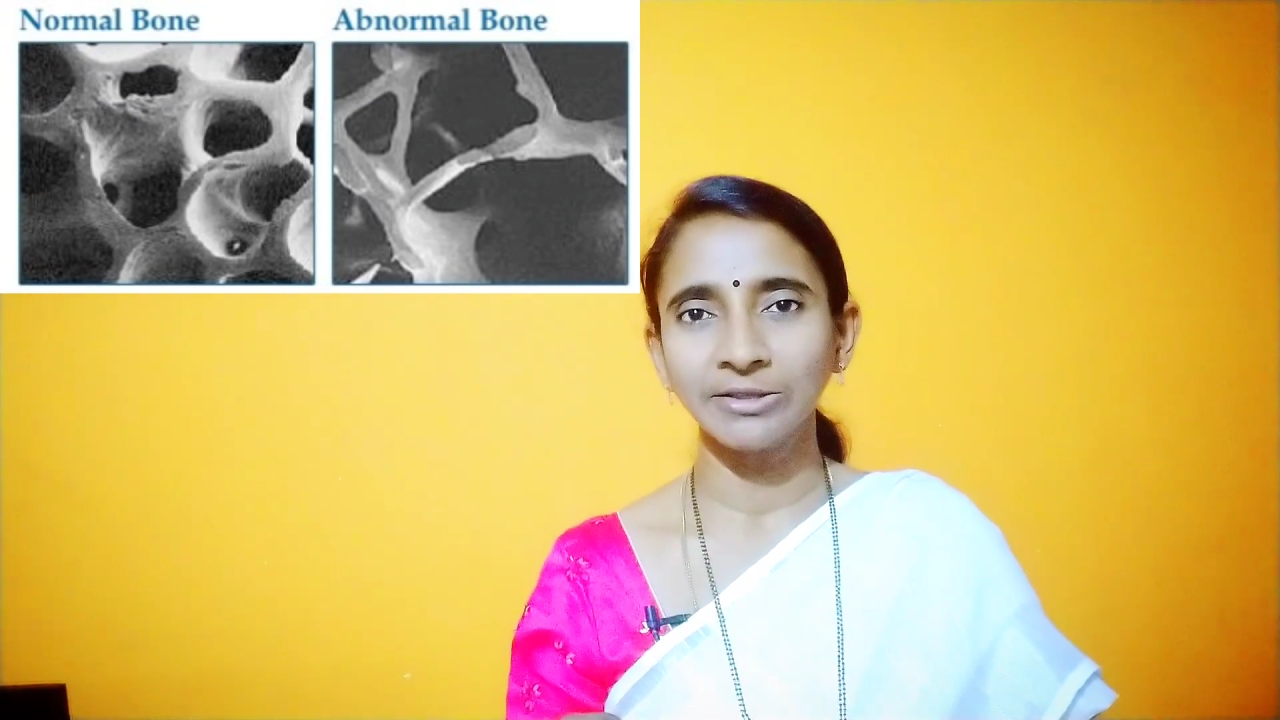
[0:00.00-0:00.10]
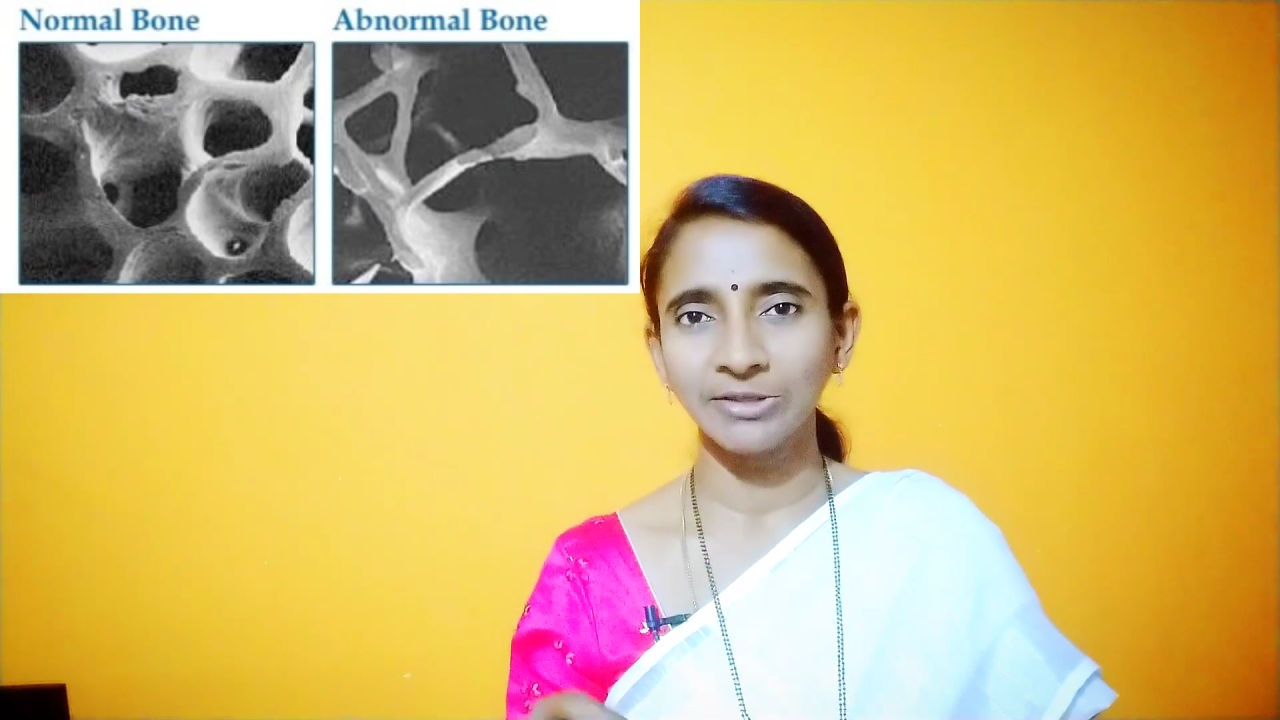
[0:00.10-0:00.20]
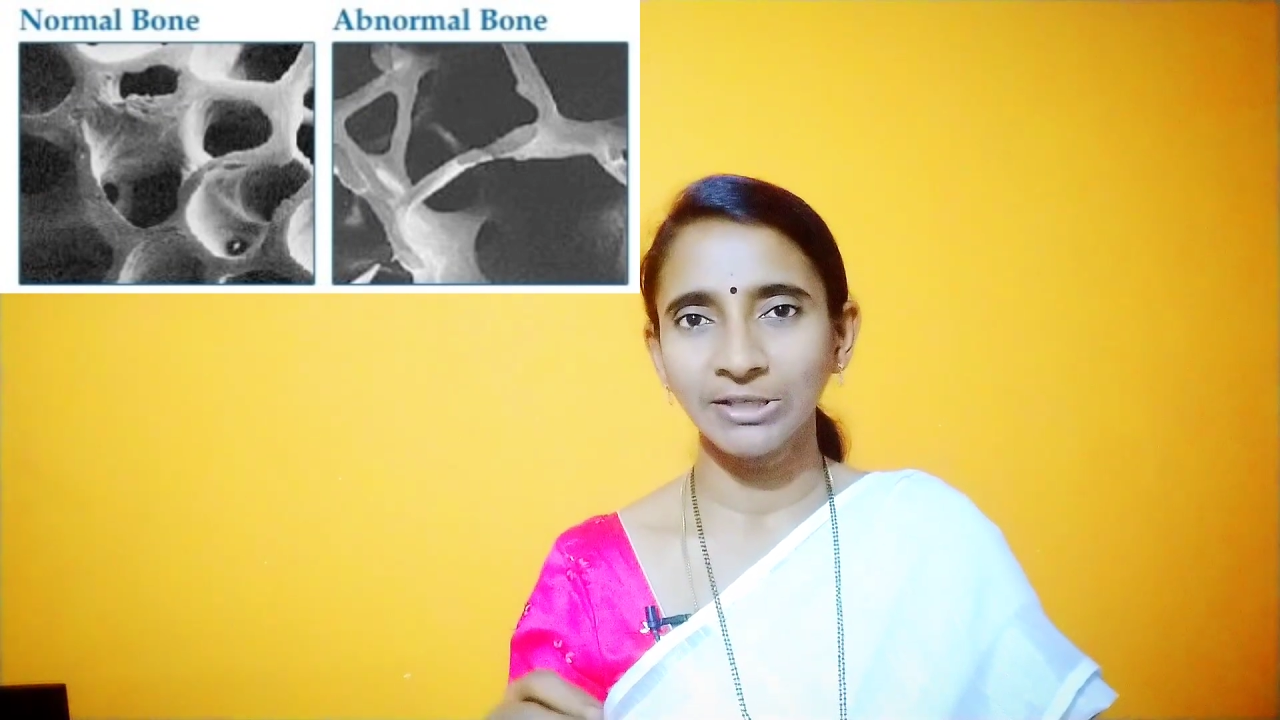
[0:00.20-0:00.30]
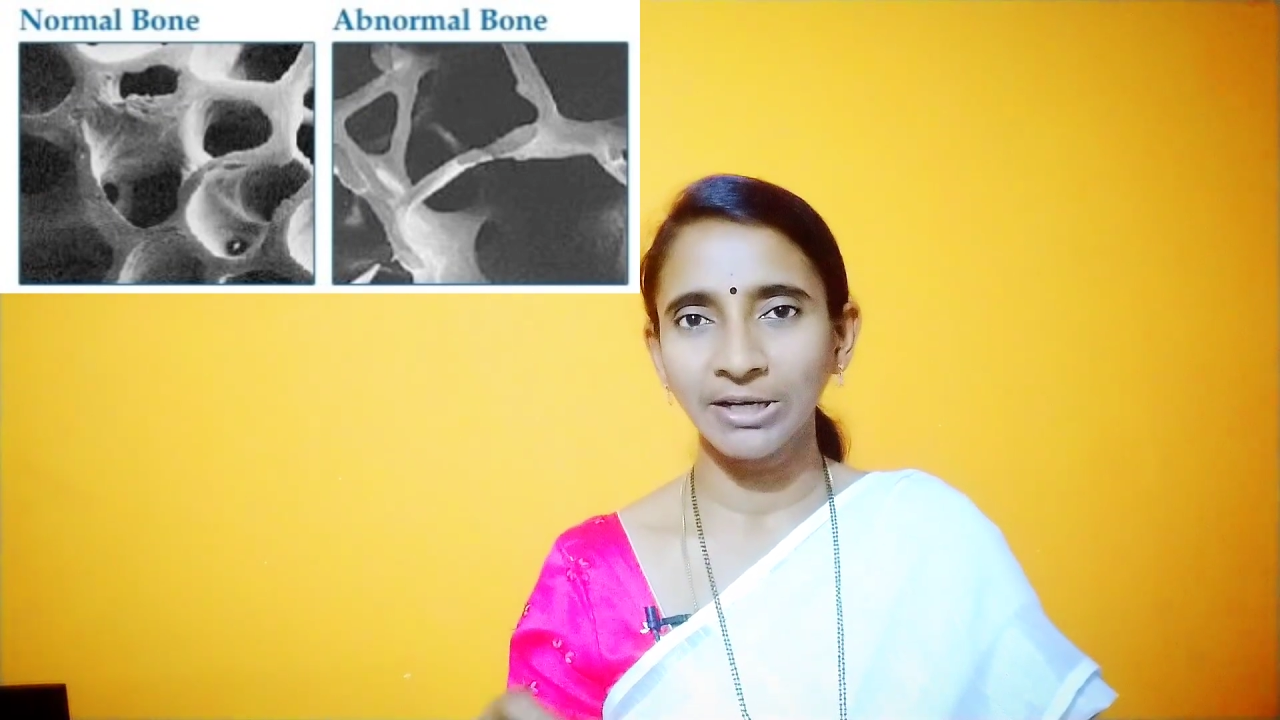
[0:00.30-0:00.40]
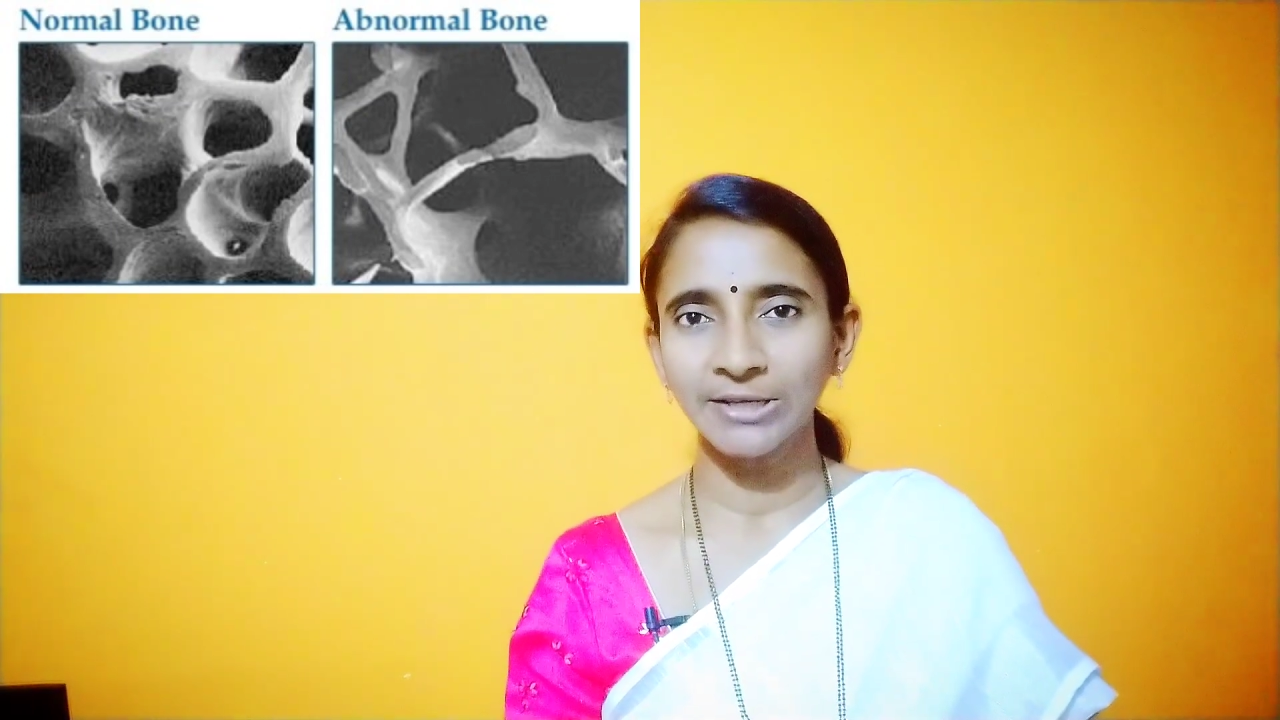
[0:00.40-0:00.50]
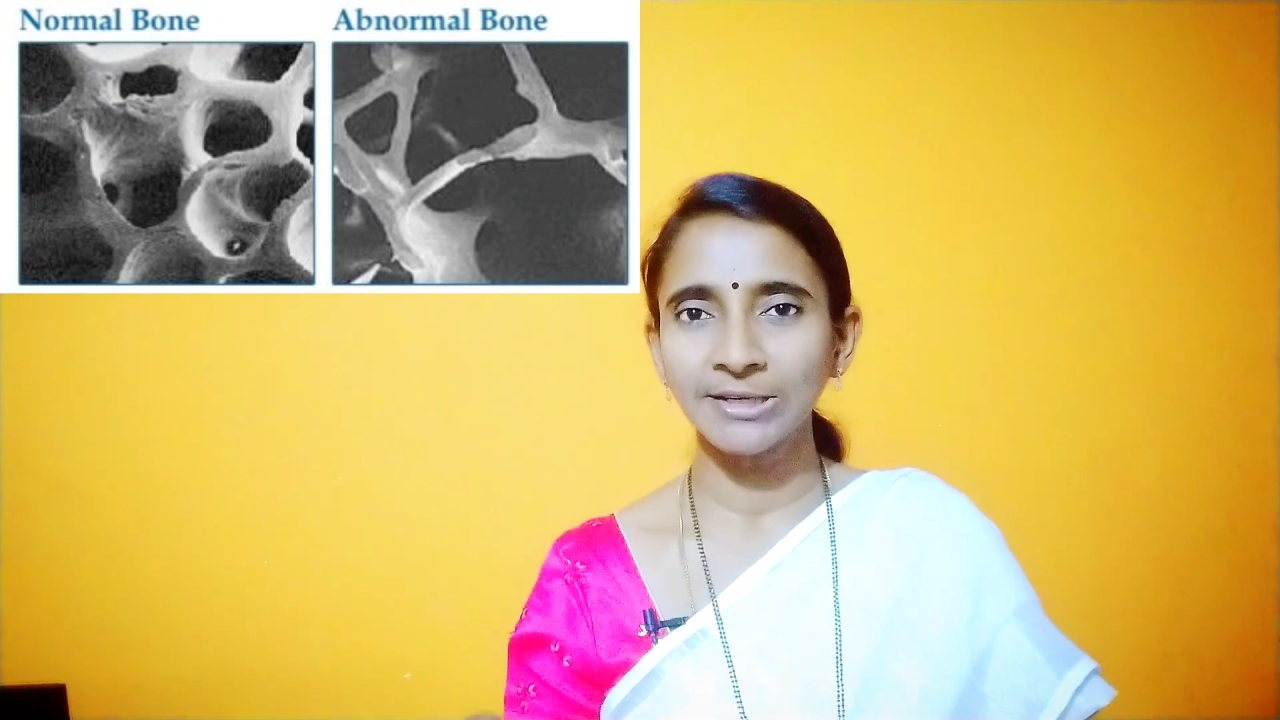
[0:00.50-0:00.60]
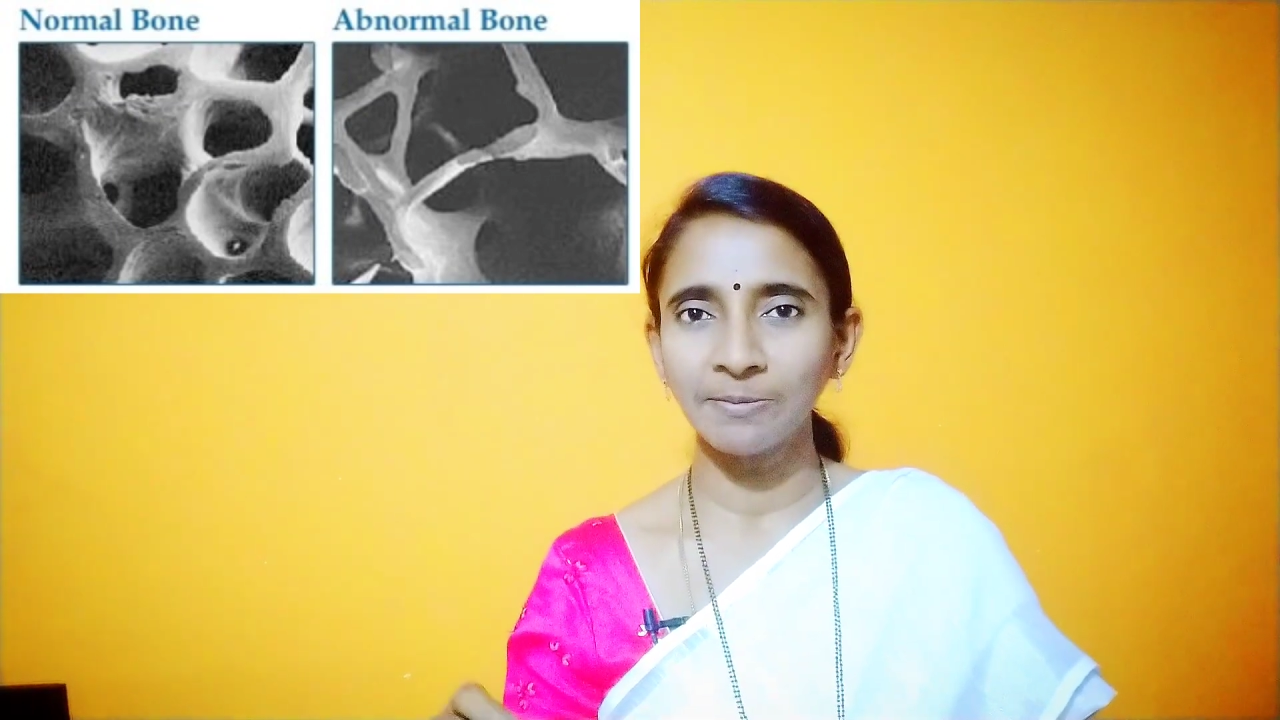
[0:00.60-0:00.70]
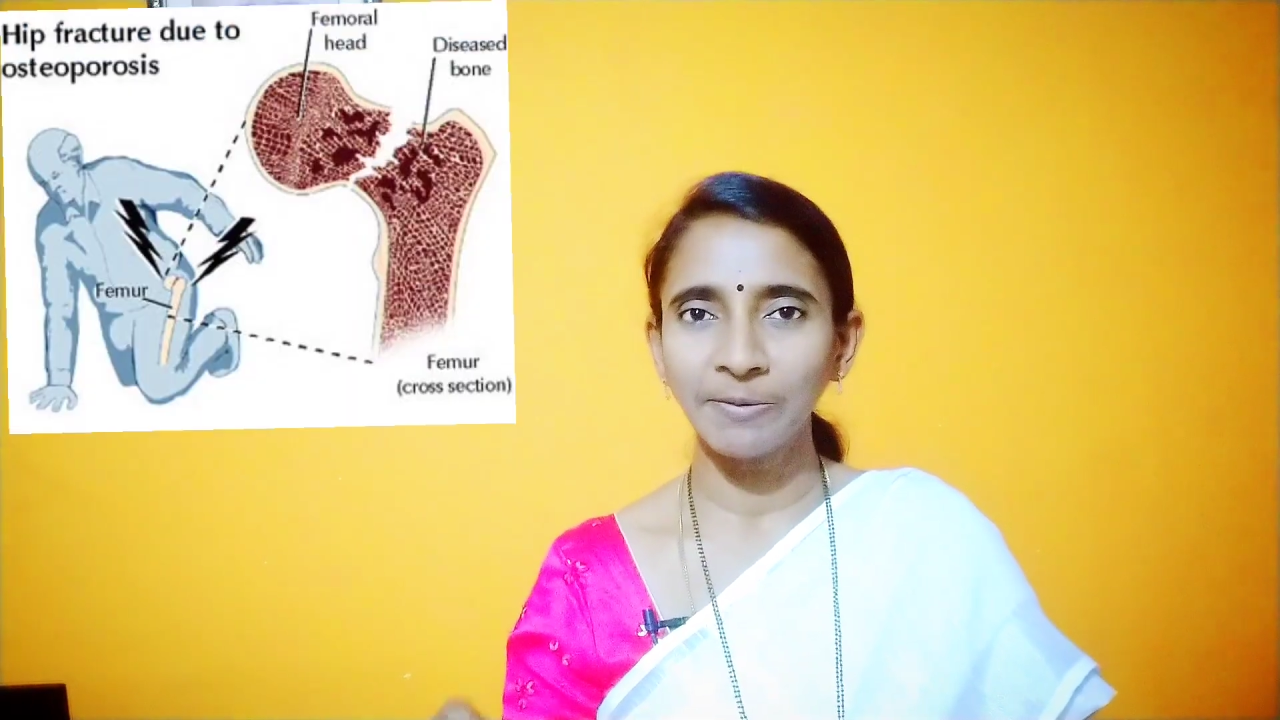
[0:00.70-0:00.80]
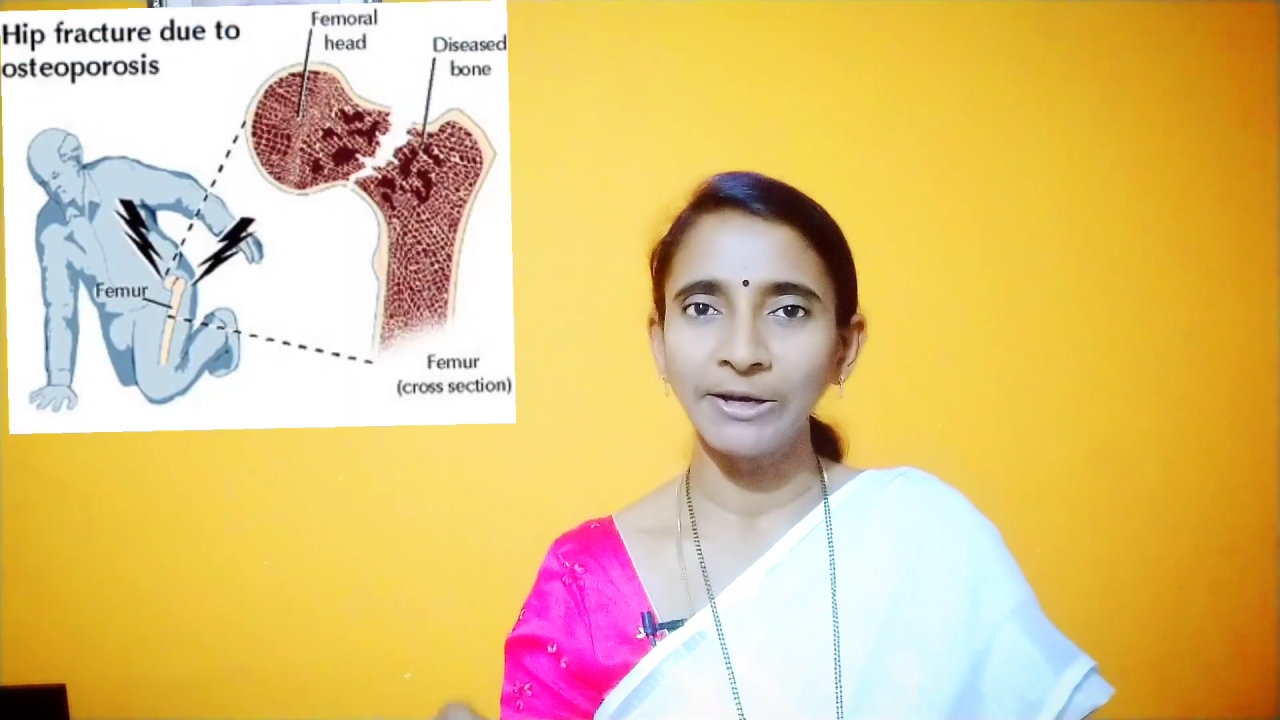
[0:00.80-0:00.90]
చిన్నగా స్లిప్